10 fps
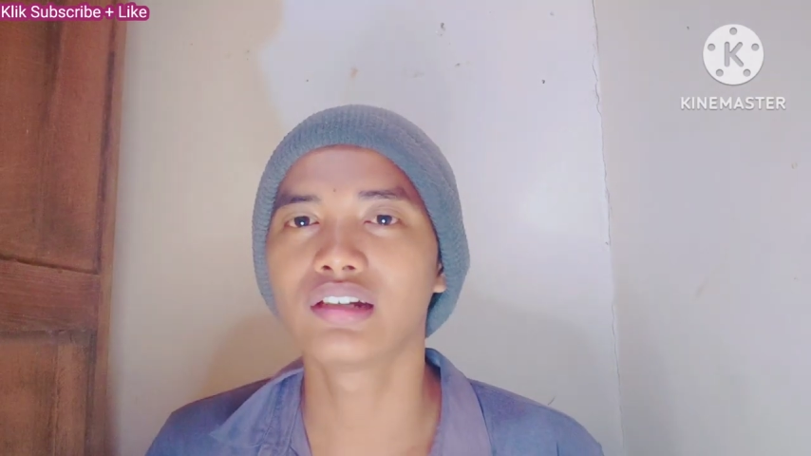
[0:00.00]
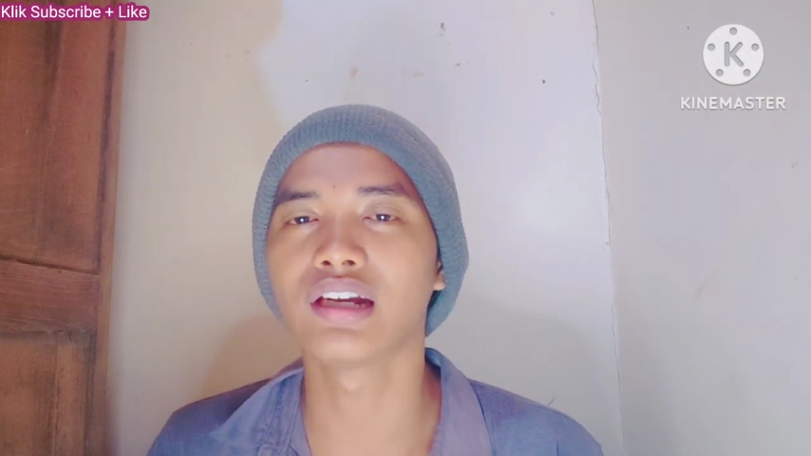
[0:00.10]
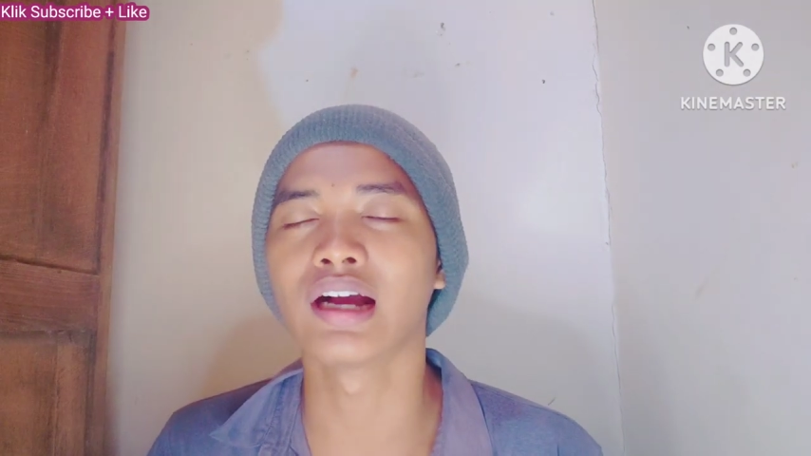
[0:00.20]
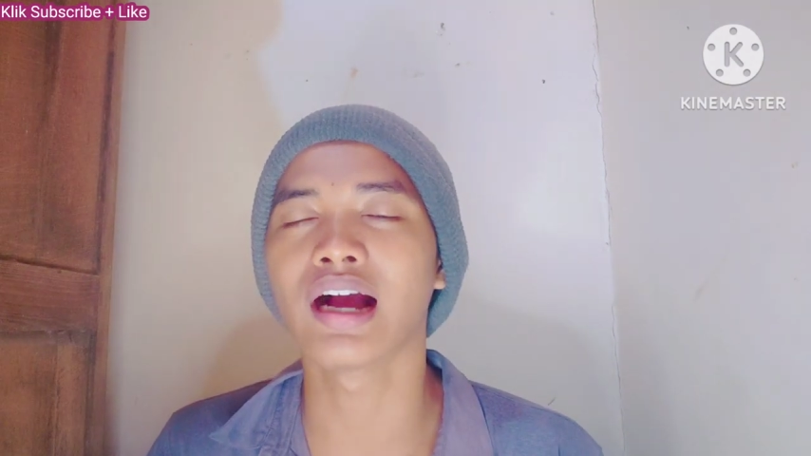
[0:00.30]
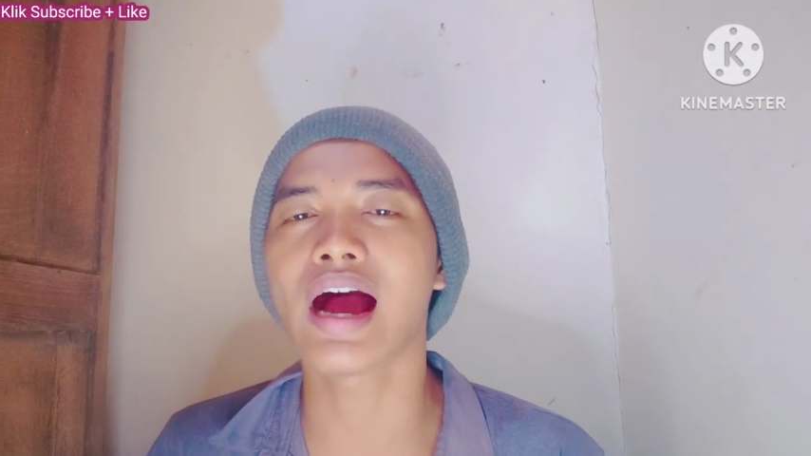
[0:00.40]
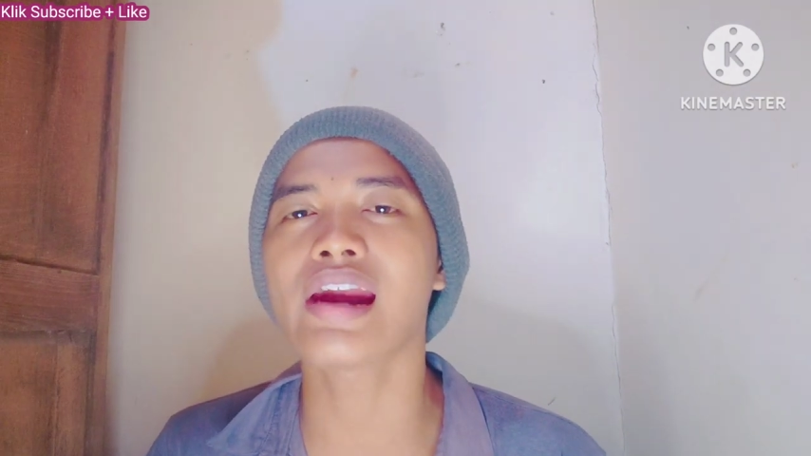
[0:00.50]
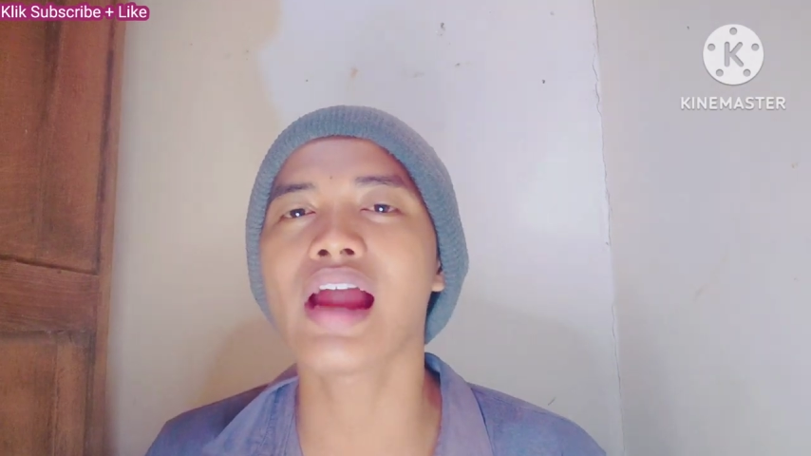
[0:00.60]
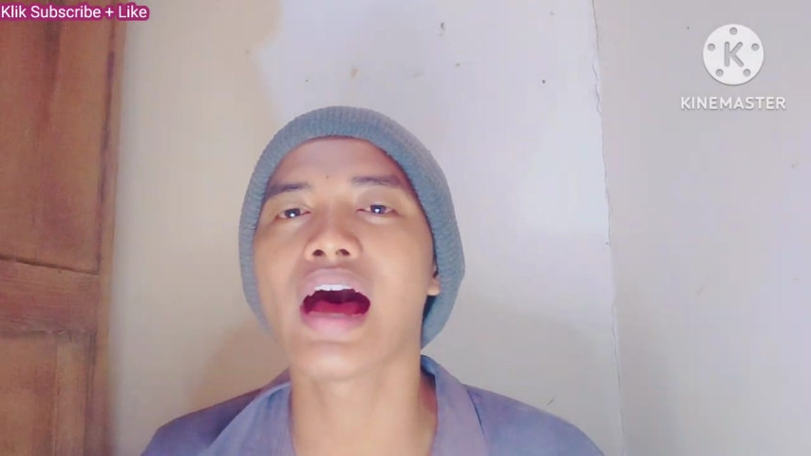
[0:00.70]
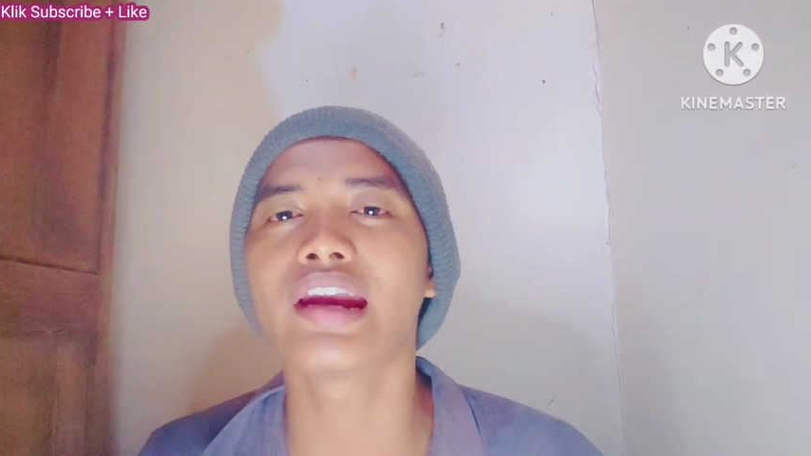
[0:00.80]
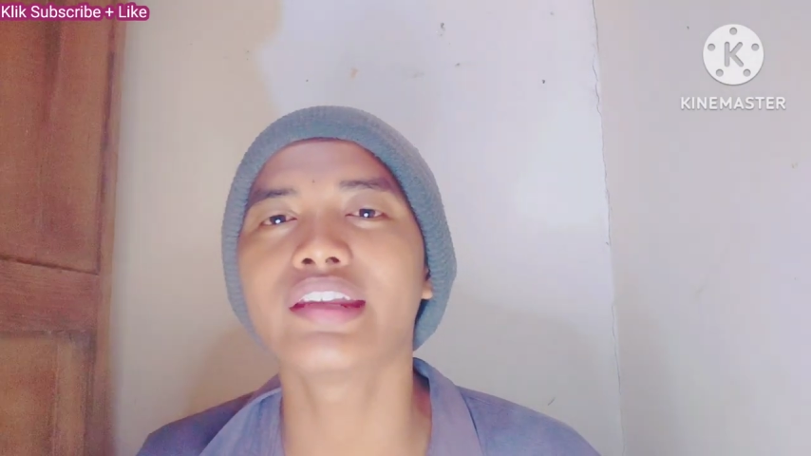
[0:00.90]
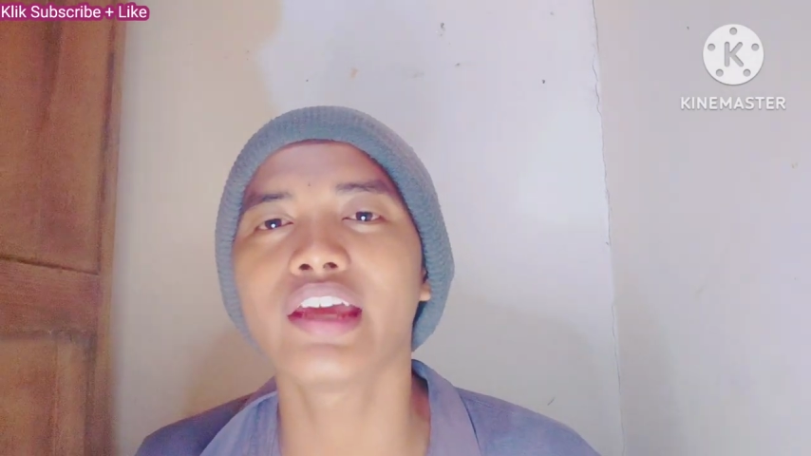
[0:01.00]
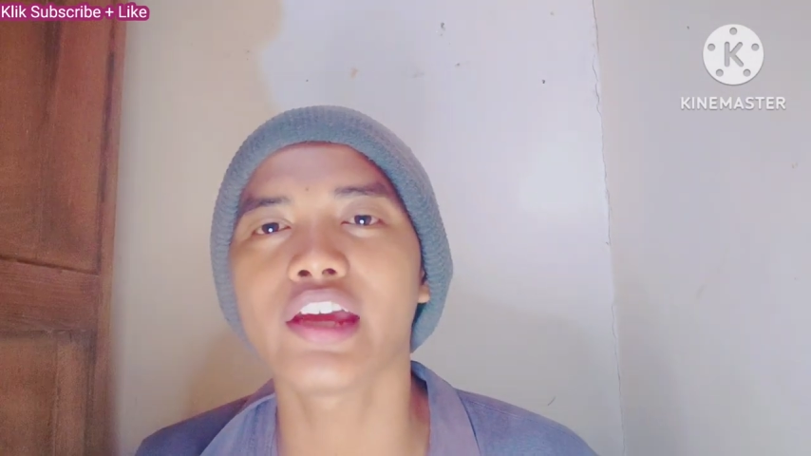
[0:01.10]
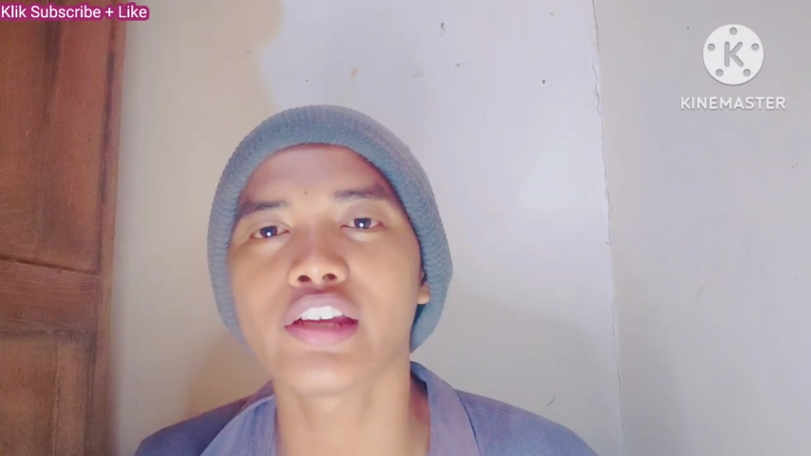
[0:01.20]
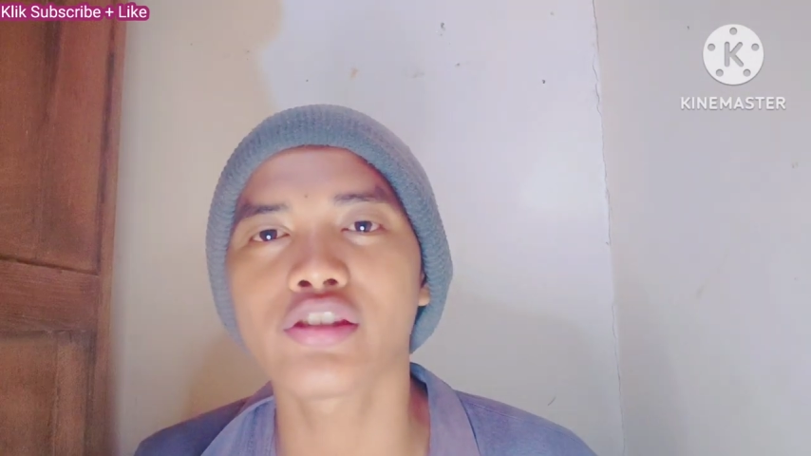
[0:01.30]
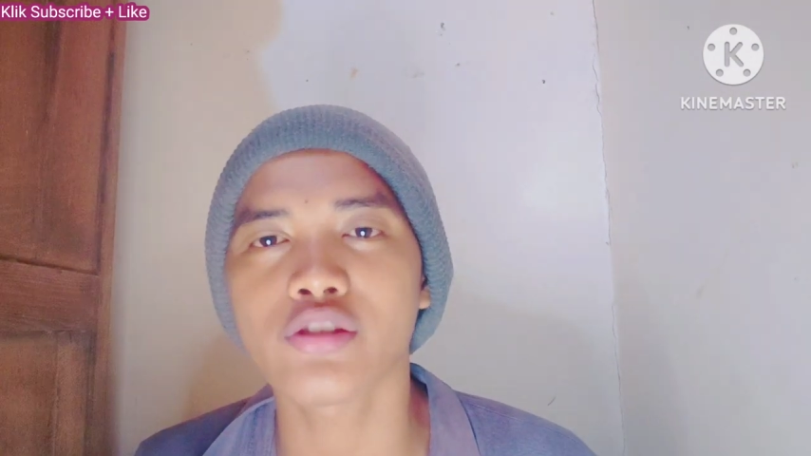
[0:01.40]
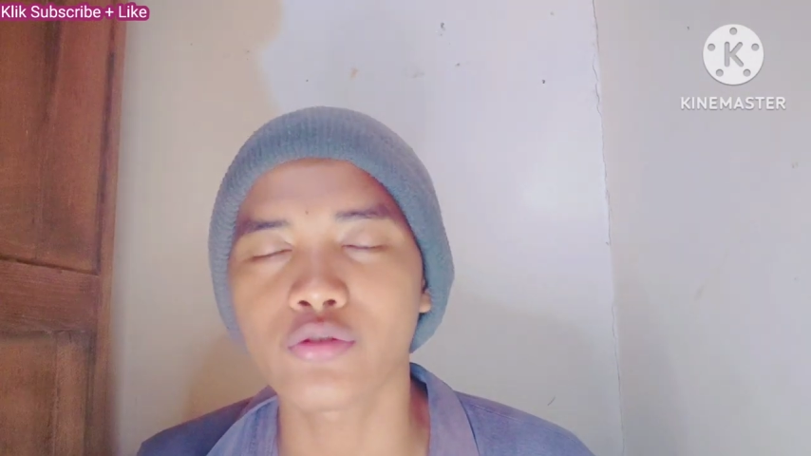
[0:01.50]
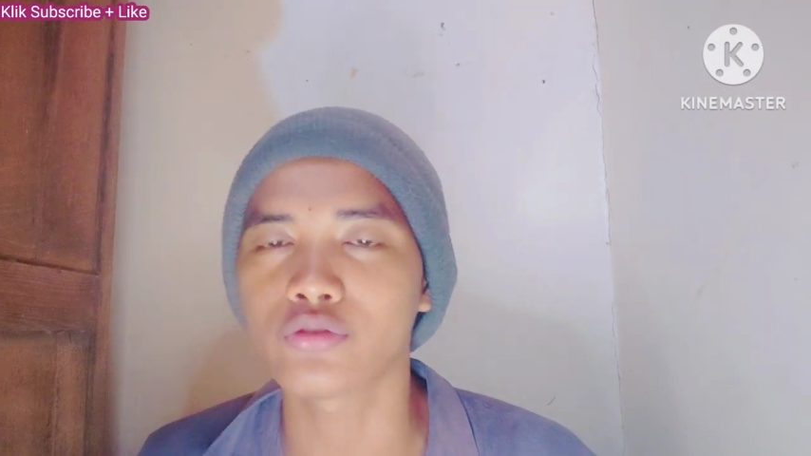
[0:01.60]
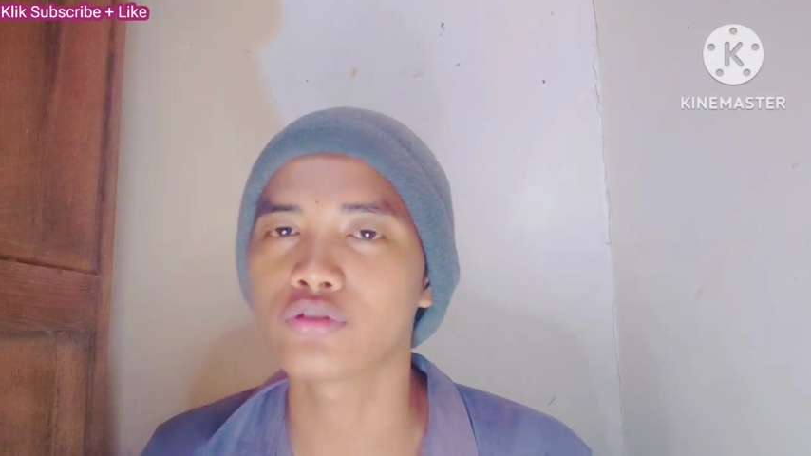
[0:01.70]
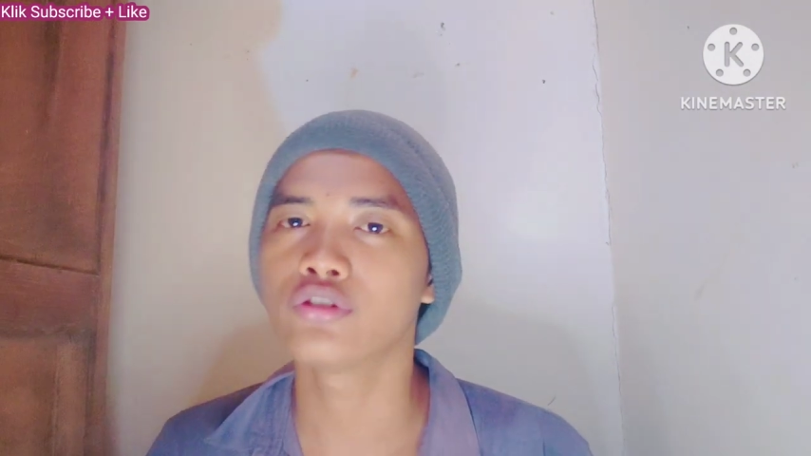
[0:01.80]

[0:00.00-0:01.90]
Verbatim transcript: dengan hari esok.